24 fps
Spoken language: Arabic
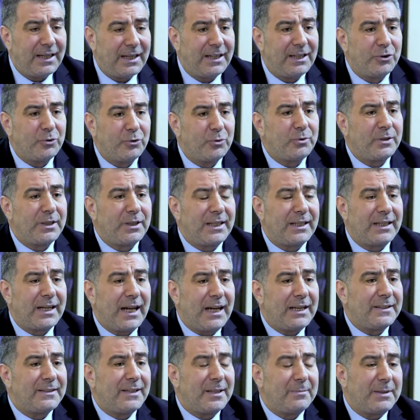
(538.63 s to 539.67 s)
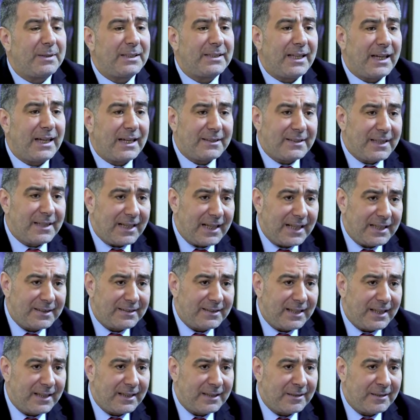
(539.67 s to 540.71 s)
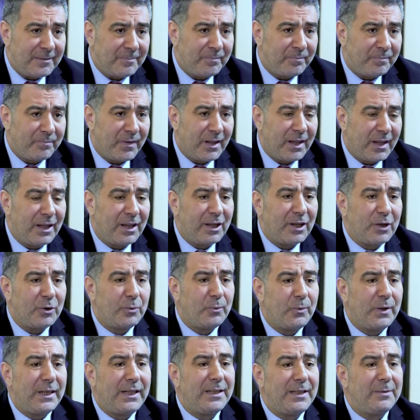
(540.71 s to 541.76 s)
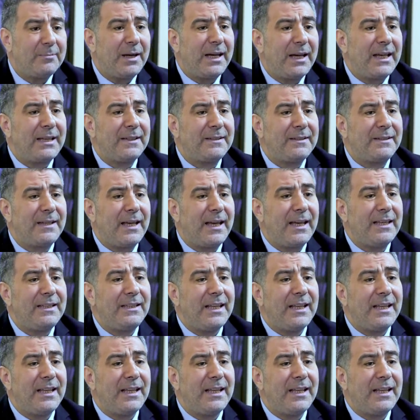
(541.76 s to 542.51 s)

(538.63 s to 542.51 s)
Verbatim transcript: لندرك عظمة هذا الأذان ولماذا